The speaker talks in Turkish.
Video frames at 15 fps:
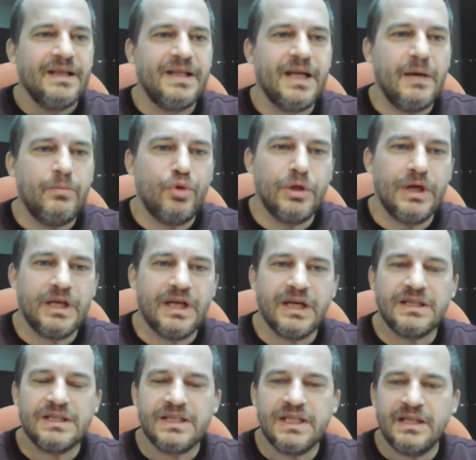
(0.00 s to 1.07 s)
Tam
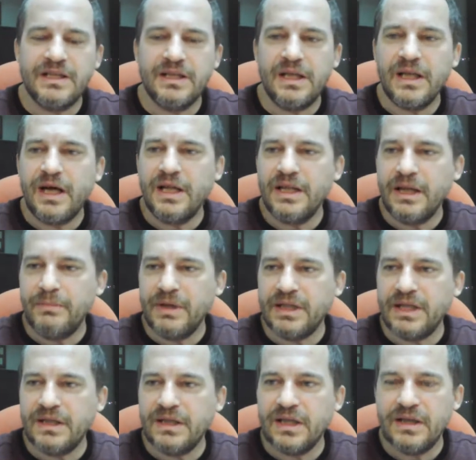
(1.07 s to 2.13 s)
olarak cenenin anne
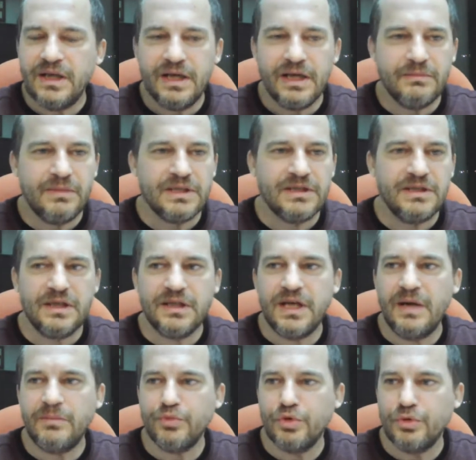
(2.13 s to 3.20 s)
bedeninden ayrılmasına
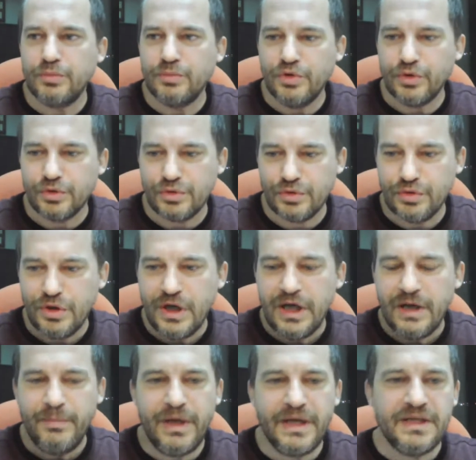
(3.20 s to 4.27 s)
tam doğum diyoruz.
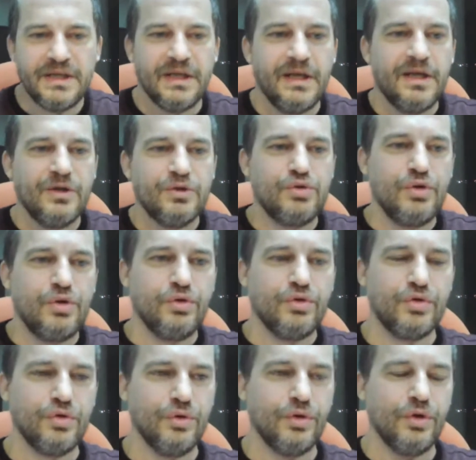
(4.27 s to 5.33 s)
Peki soru
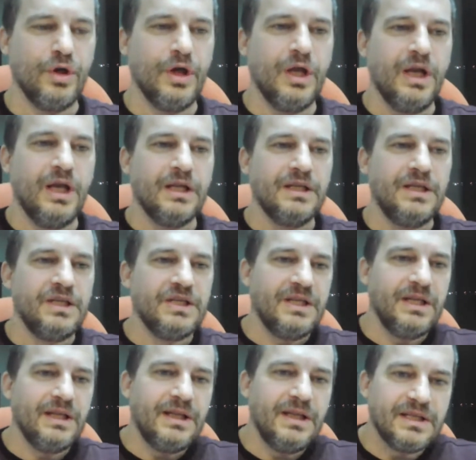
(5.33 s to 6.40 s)
şu.
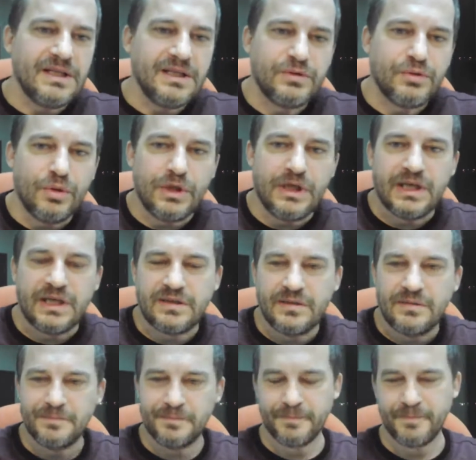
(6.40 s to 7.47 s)
Kişilik nasıl sona
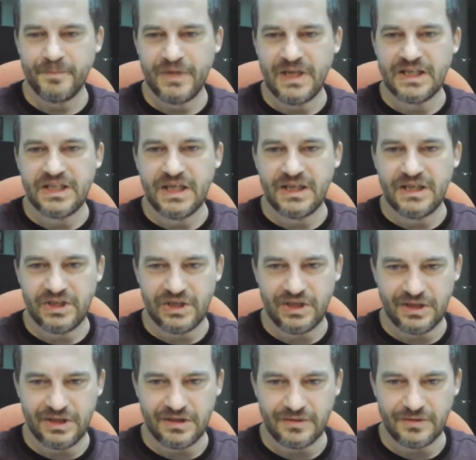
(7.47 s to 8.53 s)
erer? Gerçek
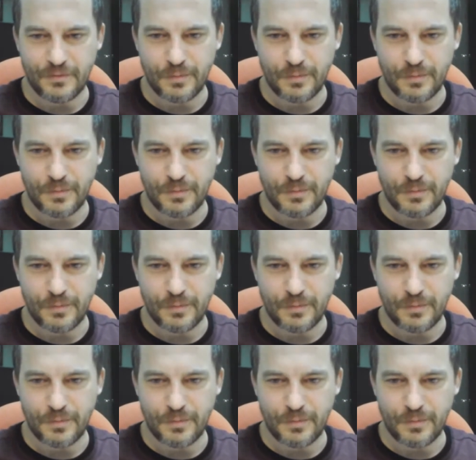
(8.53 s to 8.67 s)
kişilik.